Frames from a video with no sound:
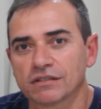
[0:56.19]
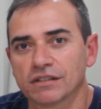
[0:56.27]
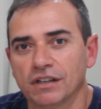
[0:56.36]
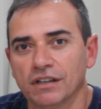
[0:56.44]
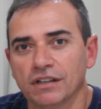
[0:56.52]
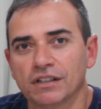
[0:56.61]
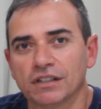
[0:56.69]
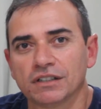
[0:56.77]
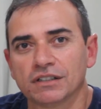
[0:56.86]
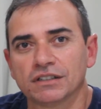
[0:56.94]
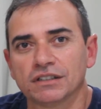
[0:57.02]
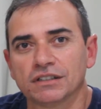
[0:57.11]
Você tinha
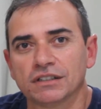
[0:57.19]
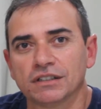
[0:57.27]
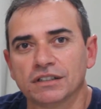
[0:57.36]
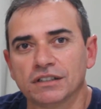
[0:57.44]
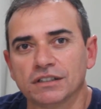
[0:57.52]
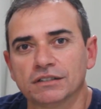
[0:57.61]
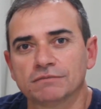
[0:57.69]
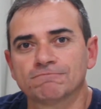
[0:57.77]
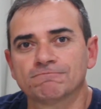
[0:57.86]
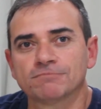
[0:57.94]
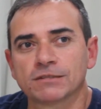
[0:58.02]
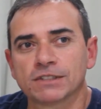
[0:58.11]
quantos anos quando você
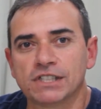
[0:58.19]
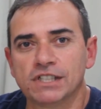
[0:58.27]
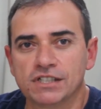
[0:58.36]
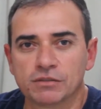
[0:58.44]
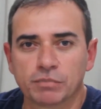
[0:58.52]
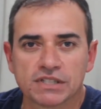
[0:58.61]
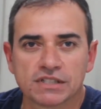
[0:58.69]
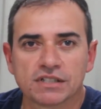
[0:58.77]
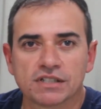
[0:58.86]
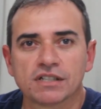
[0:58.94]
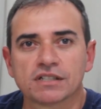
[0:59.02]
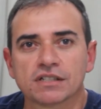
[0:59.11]
começou? Né? 15 para
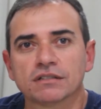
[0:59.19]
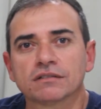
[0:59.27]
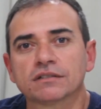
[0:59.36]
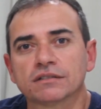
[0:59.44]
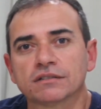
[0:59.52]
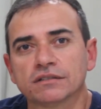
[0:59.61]
16 anos.